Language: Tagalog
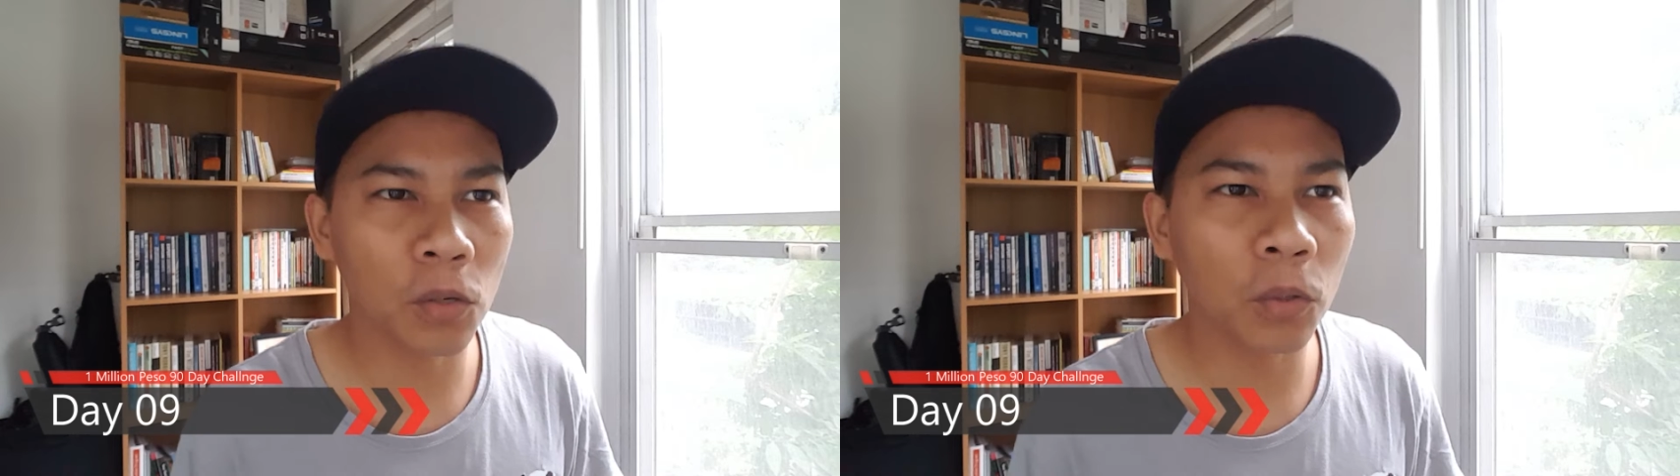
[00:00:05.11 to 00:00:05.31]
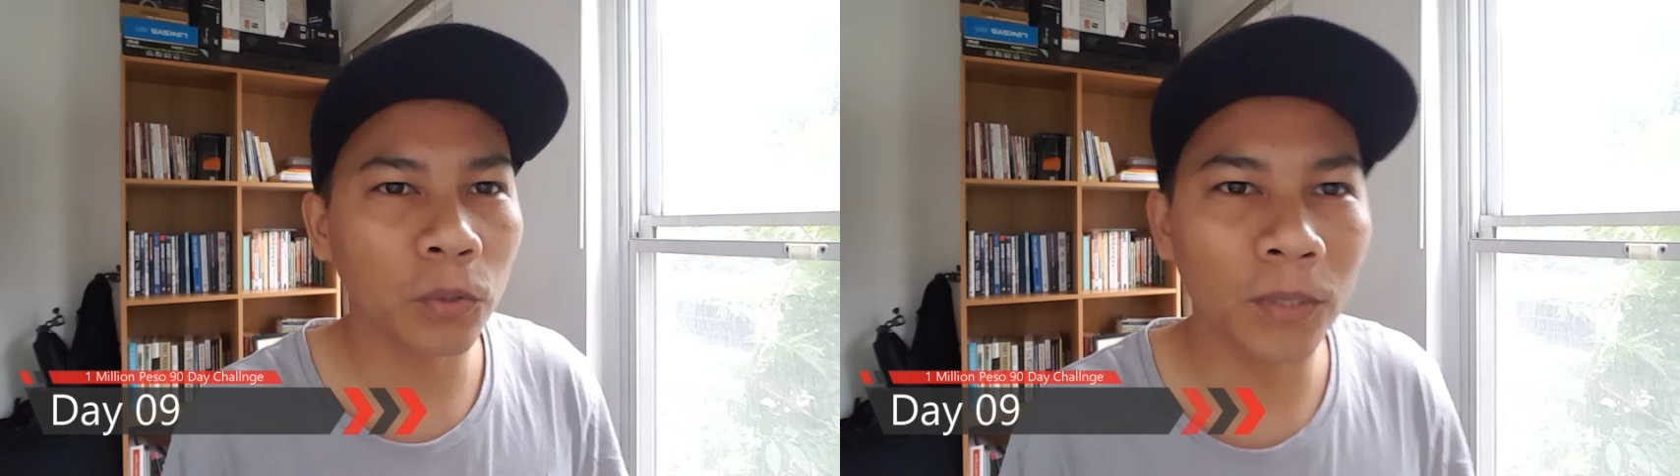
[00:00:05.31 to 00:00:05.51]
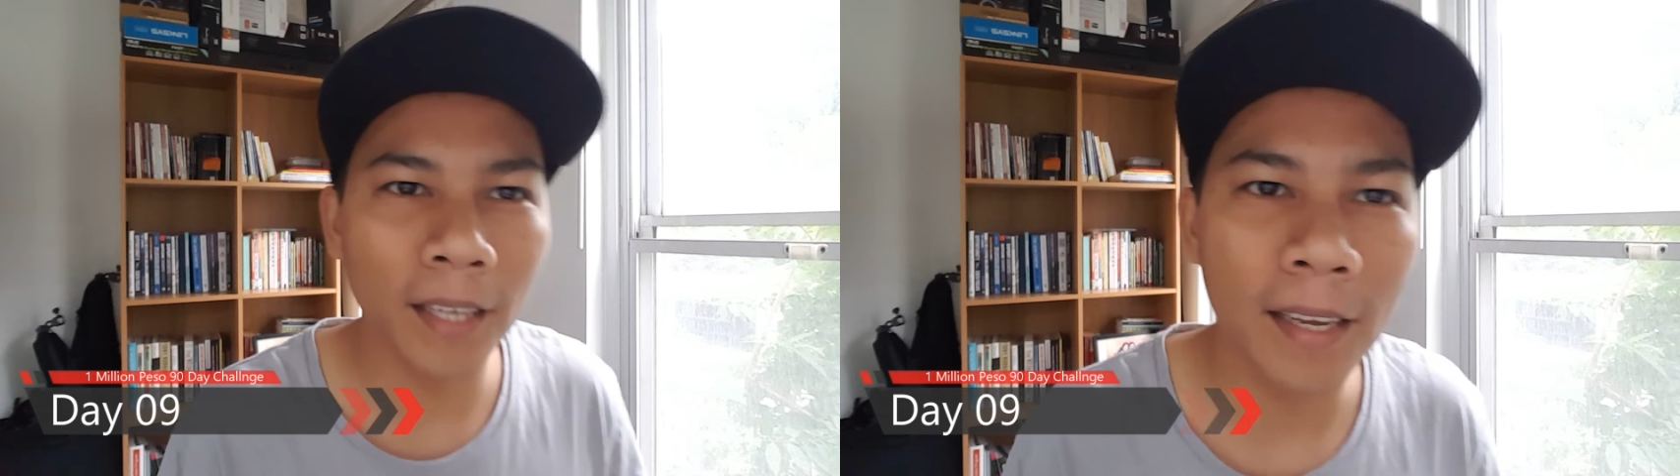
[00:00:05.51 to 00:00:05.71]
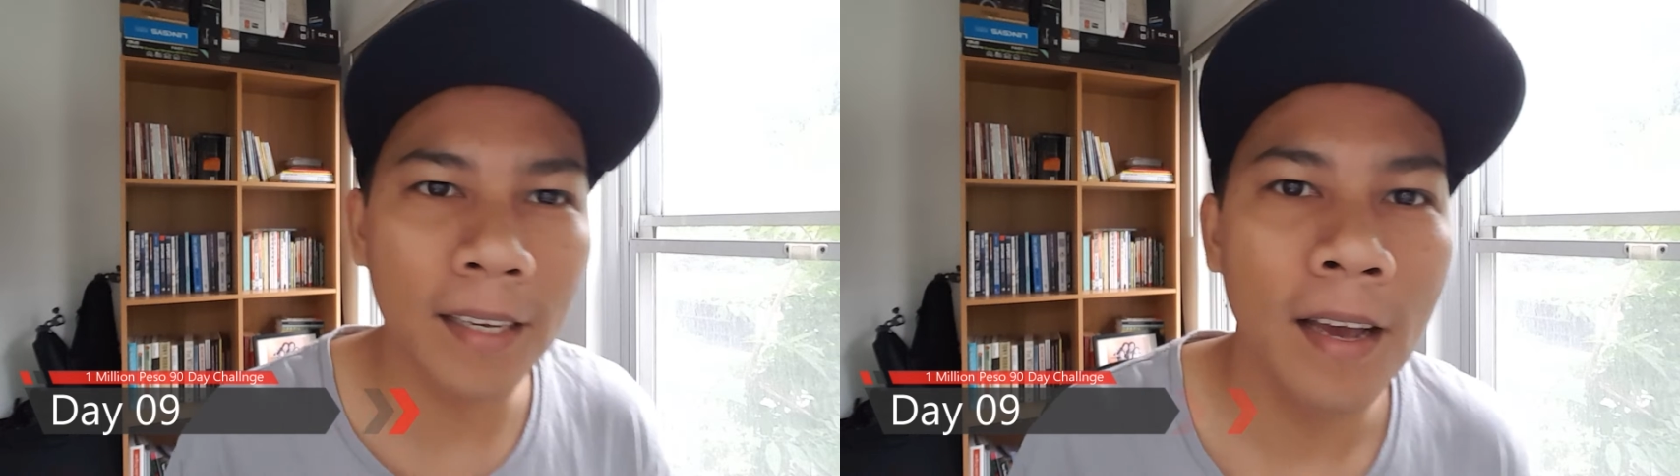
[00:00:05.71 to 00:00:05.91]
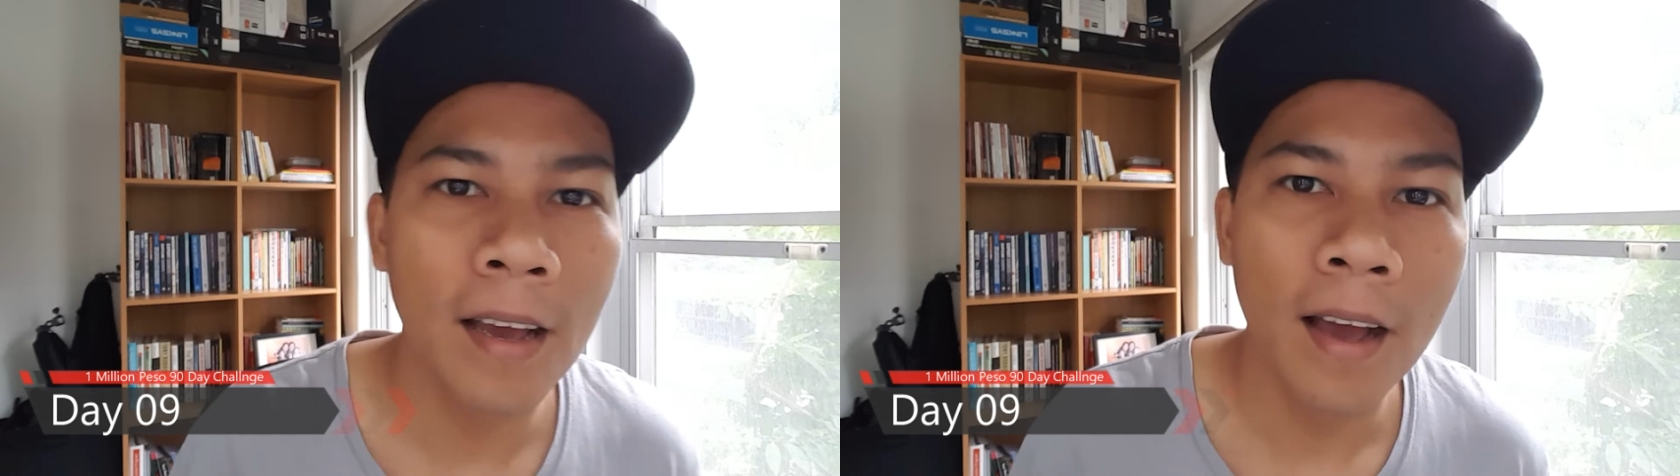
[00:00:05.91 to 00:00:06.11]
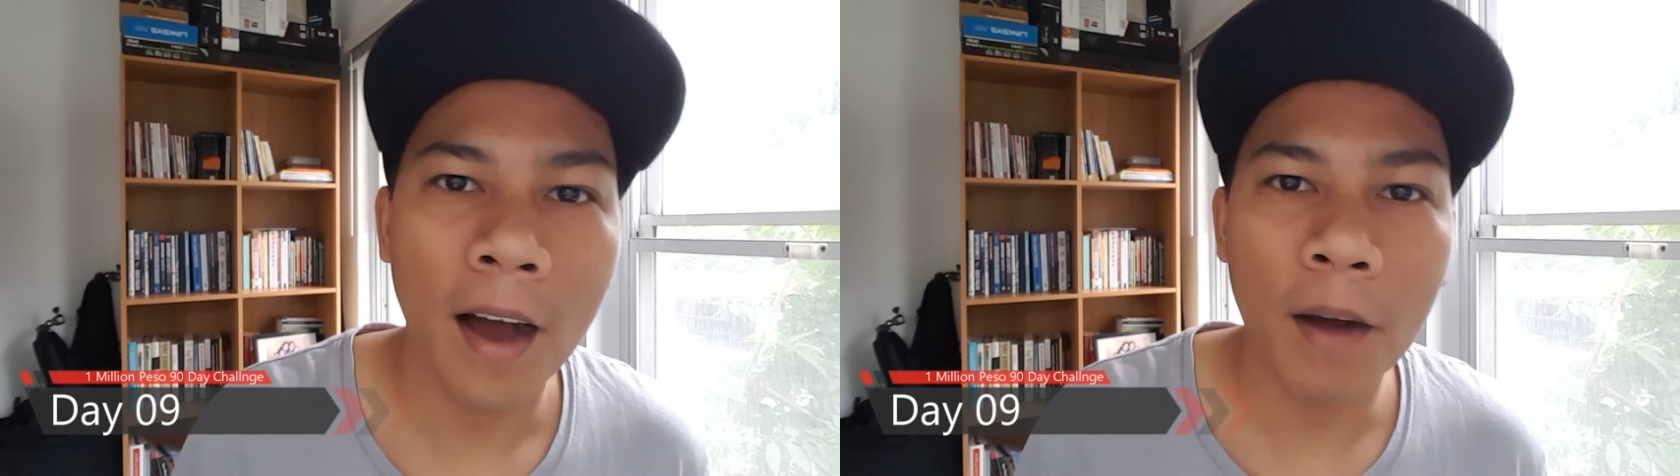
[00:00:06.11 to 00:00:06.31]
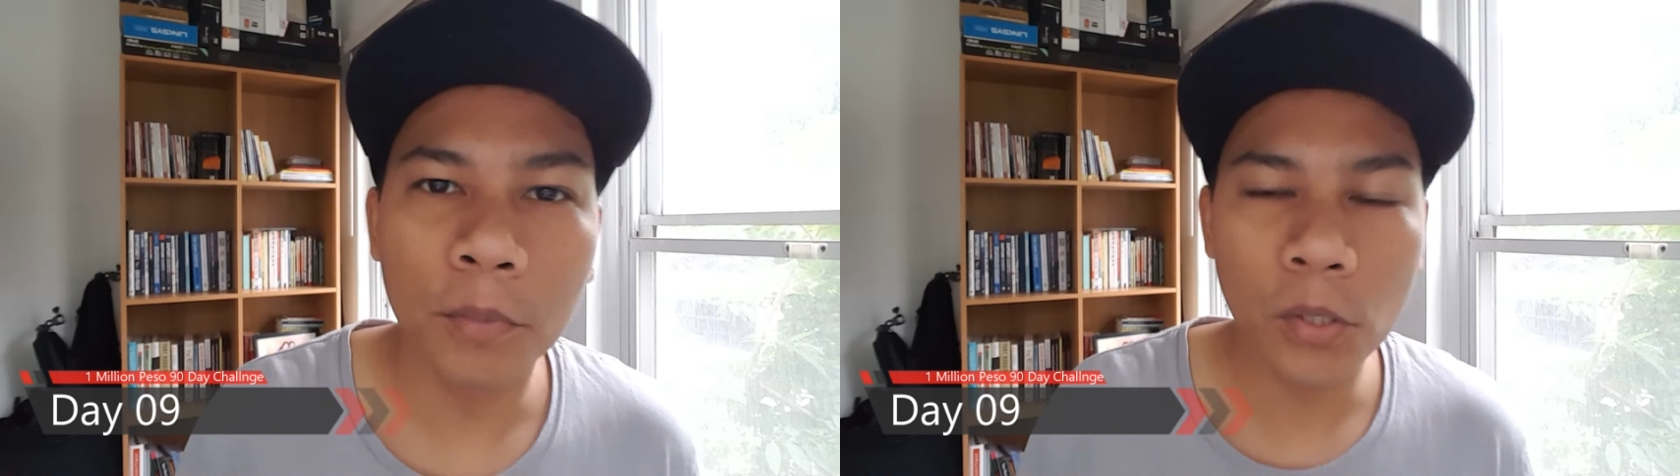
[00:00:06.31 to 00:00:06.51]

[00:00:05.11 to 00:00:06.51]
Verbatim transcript: So today, um,